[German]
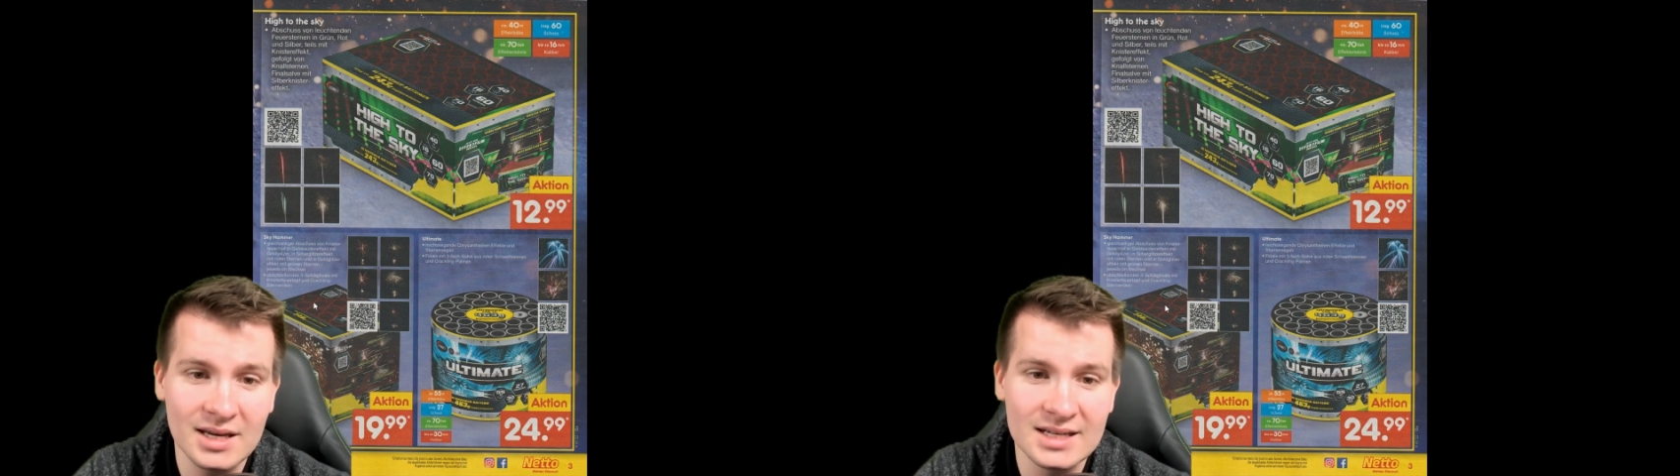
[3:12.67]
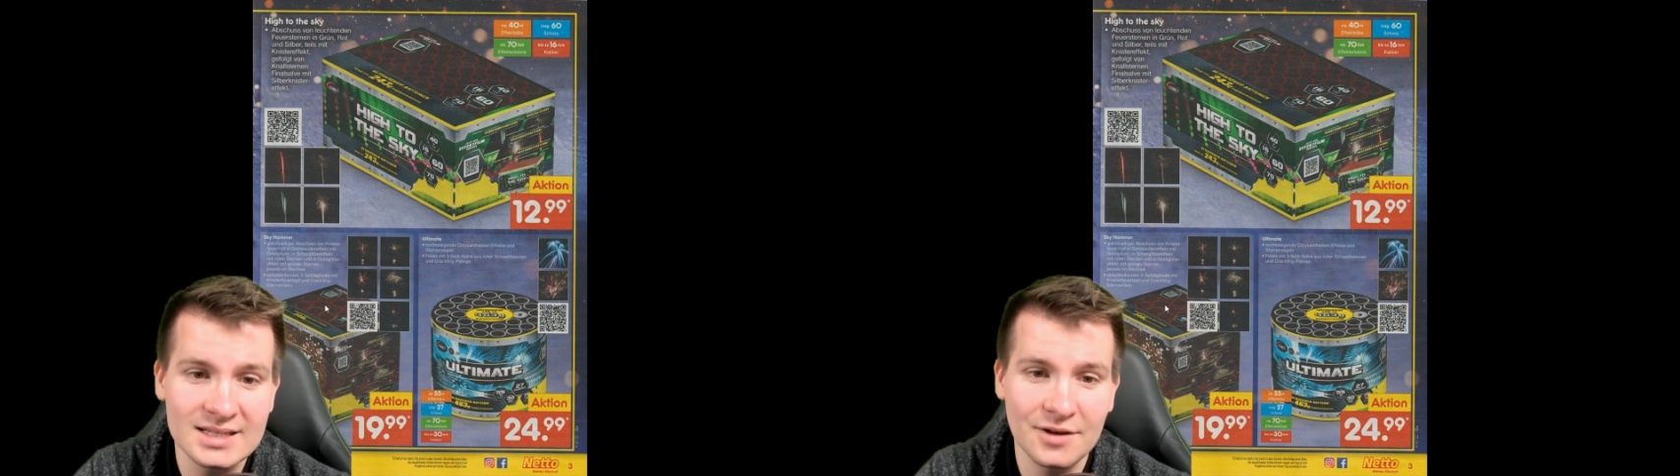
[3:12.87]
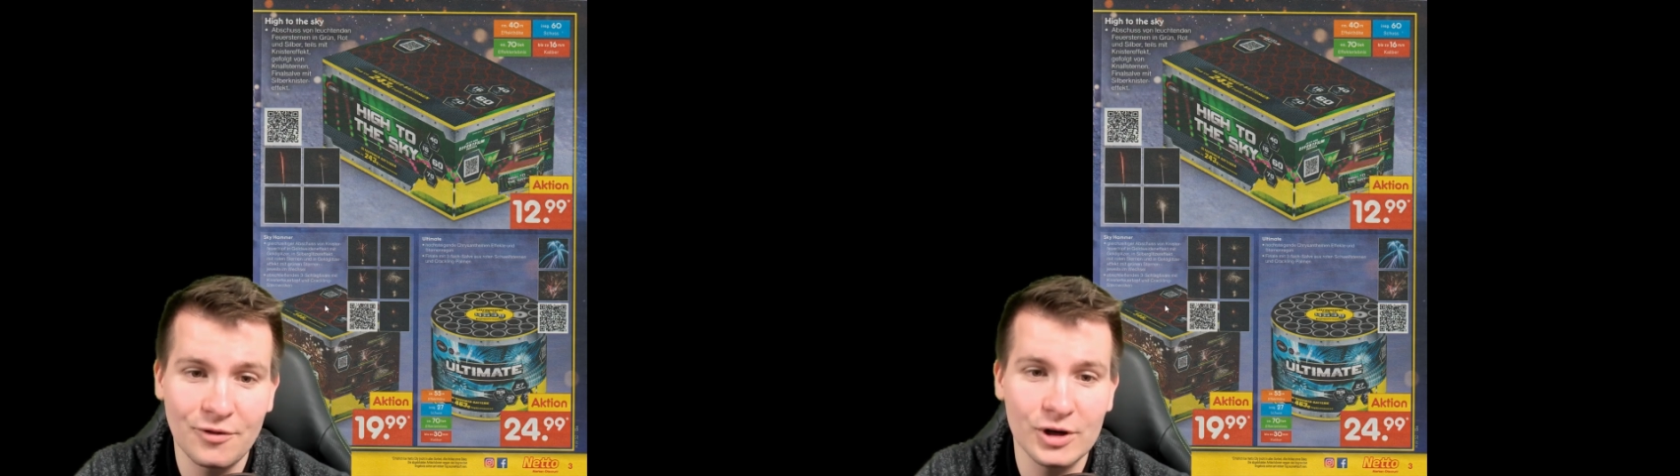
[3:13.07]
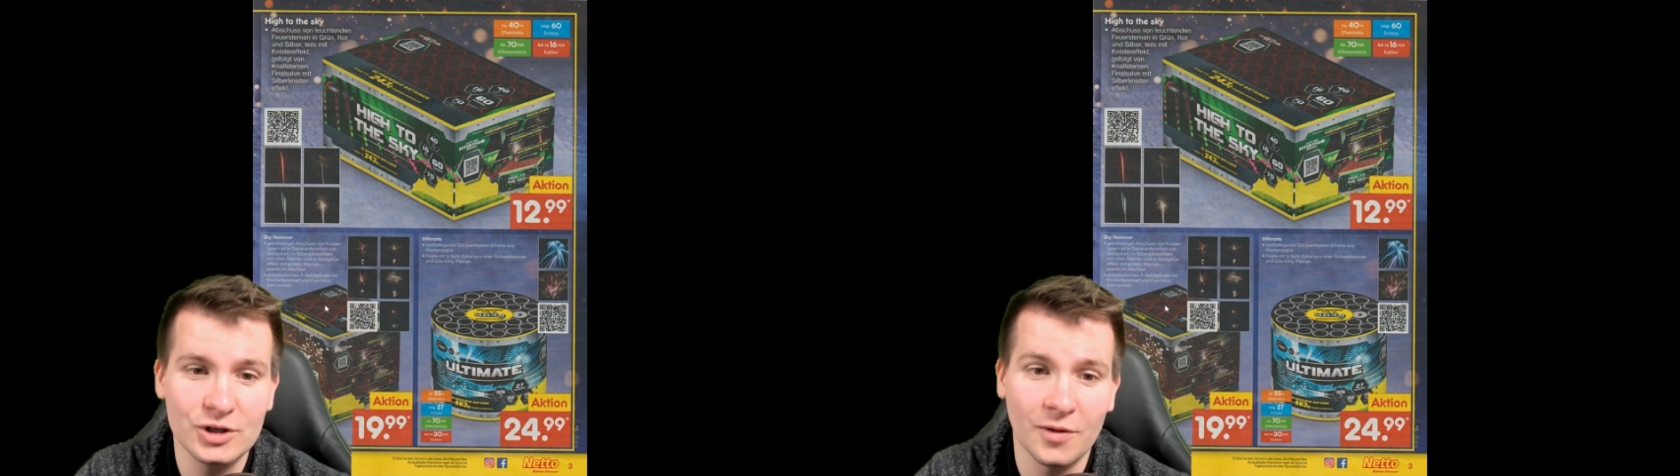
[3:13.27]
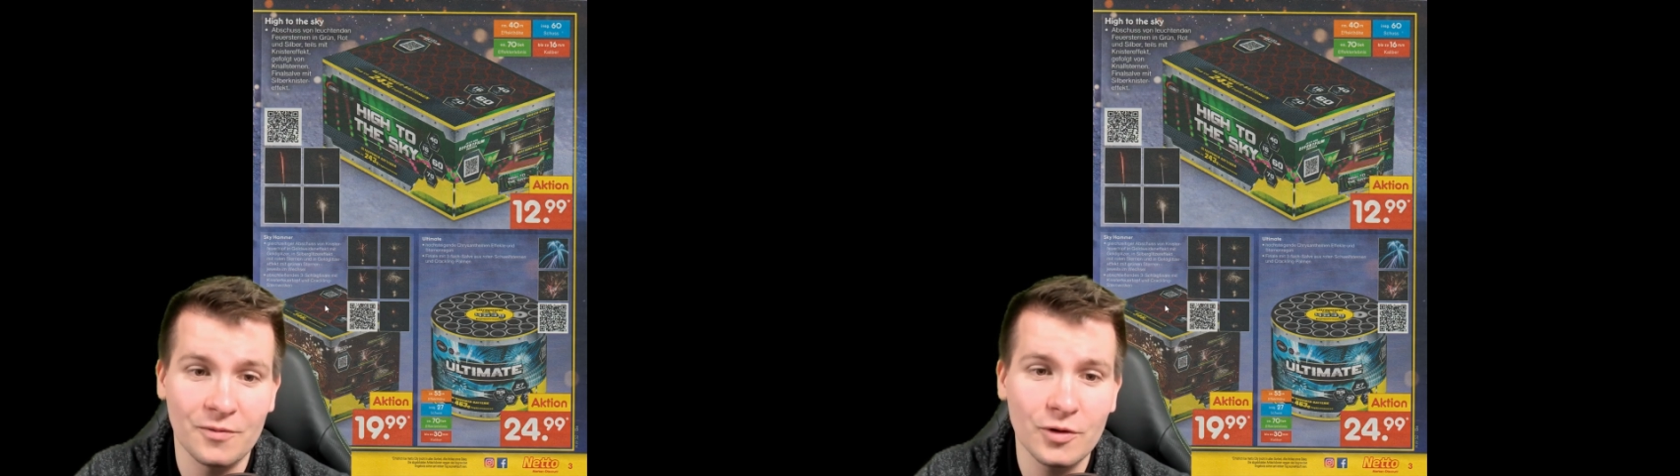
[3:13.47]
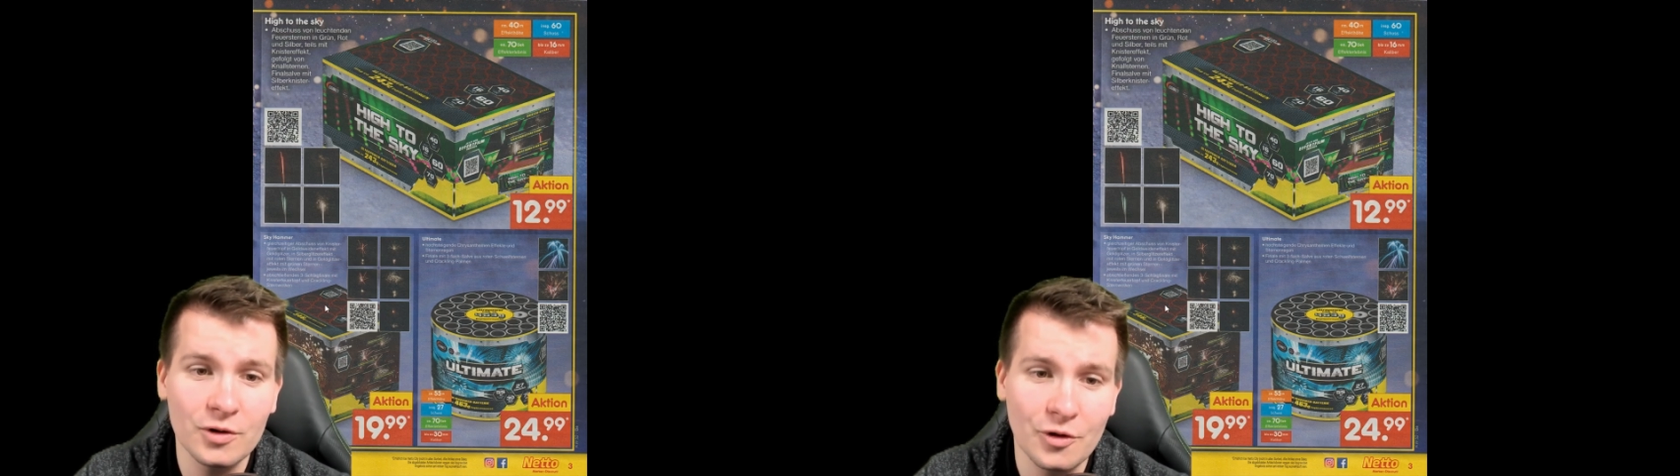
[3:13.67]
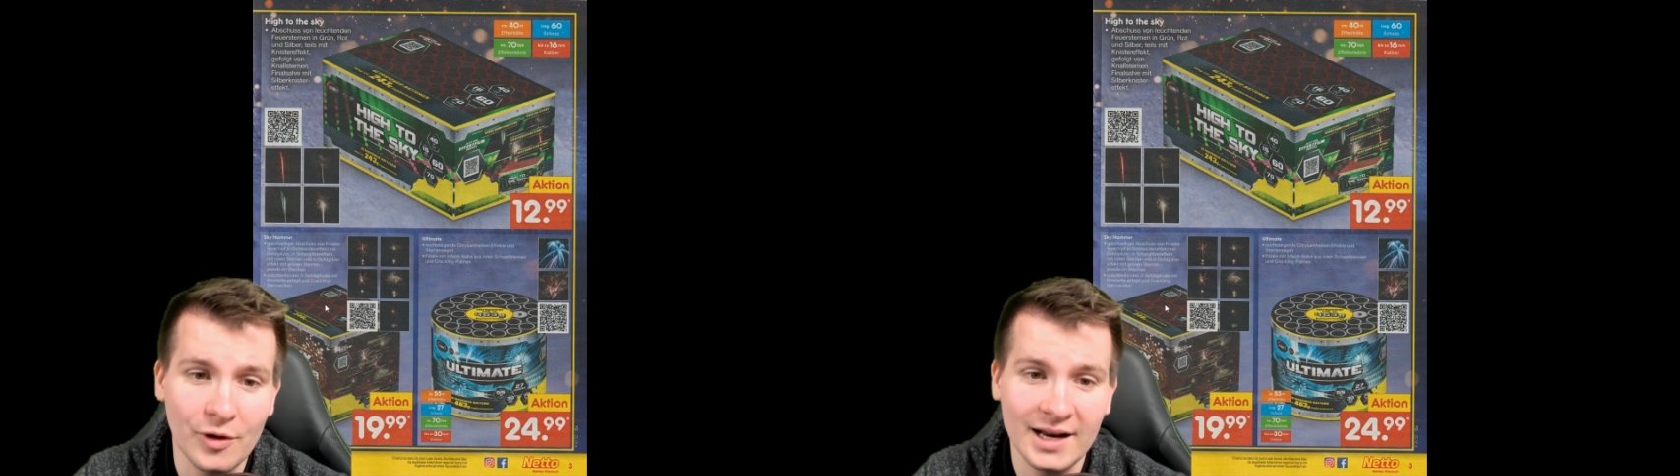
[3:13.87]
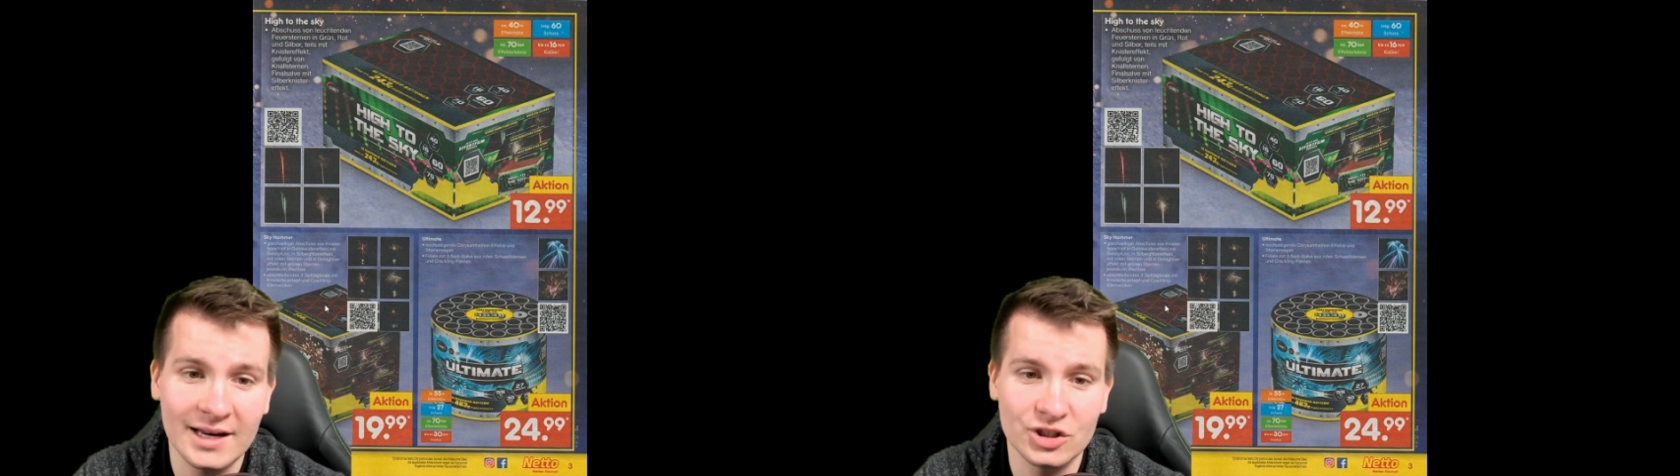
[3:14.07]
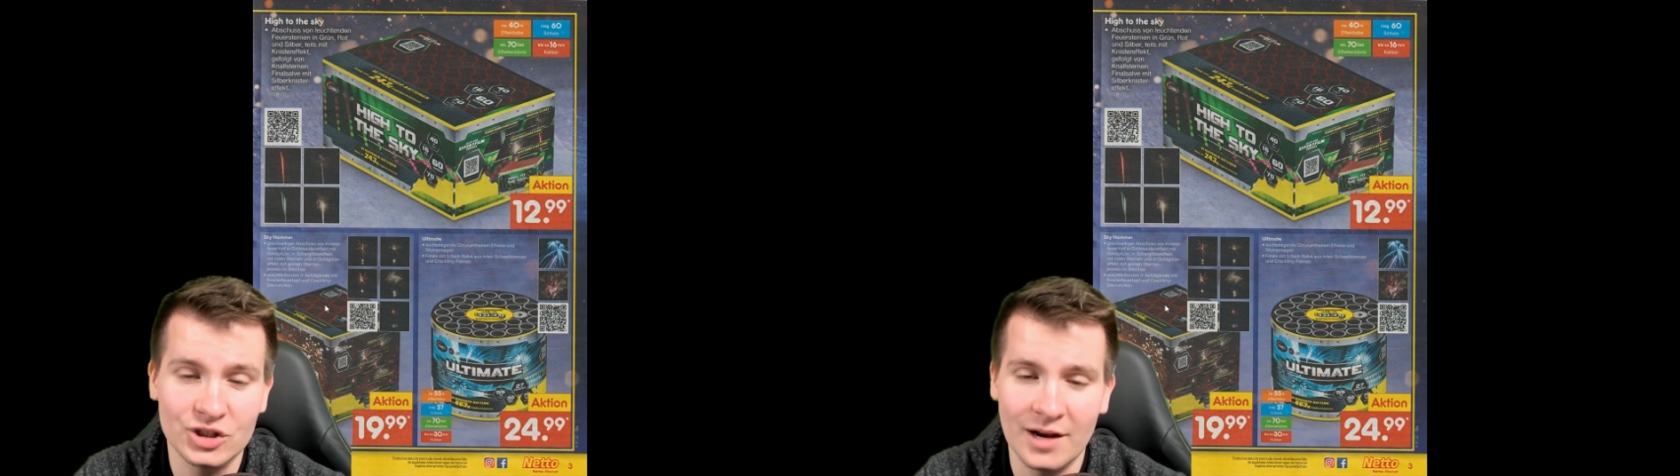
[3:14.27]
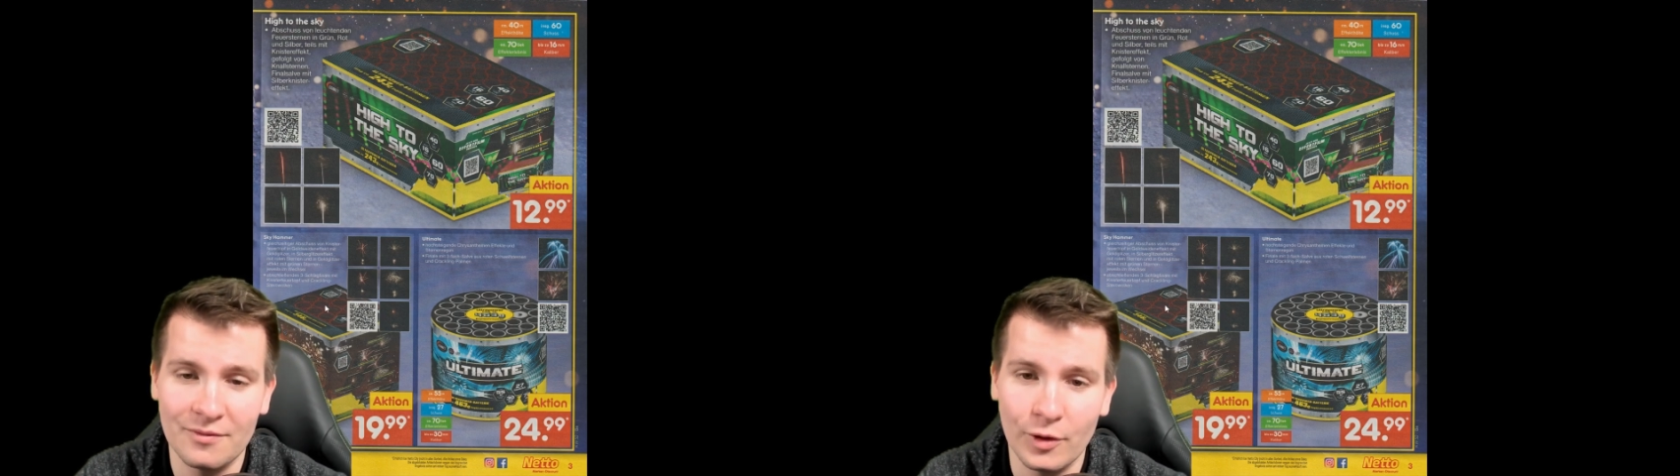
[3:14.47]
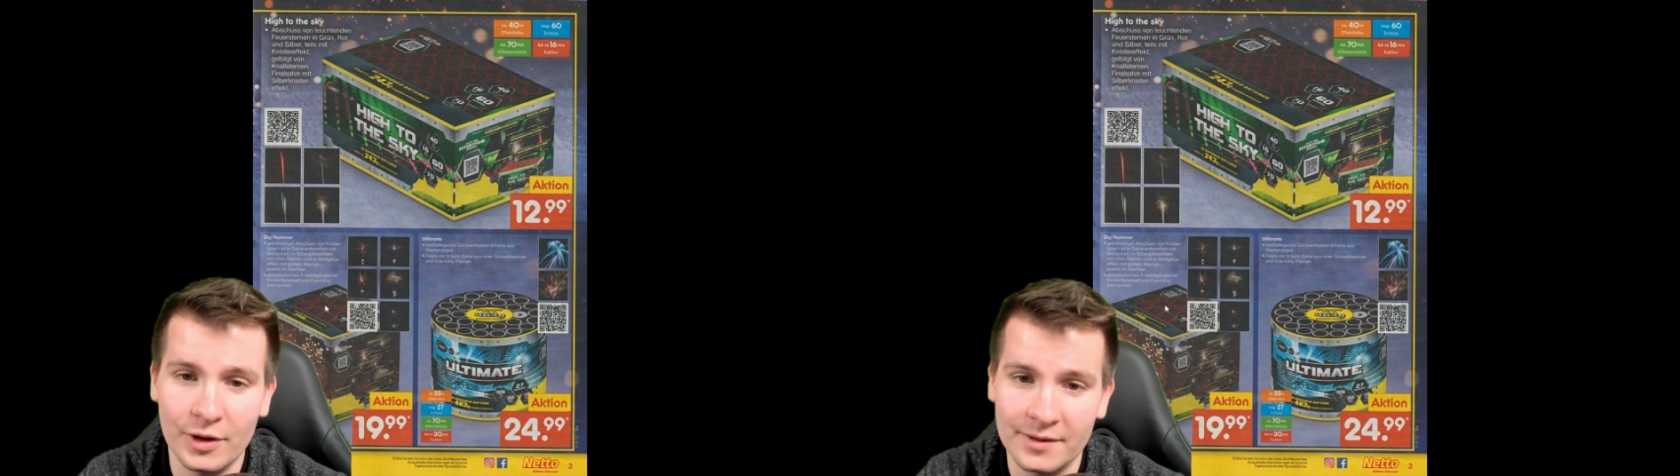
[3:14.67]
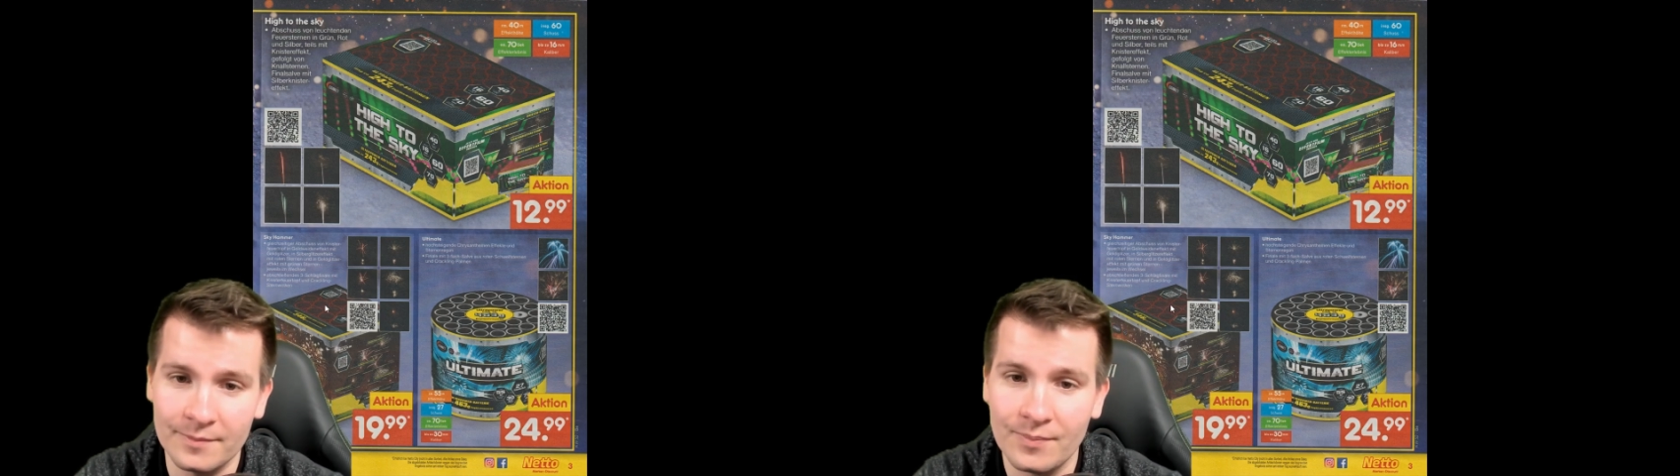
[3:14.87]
Knisterfeuertopf und Crackling Sternwolken.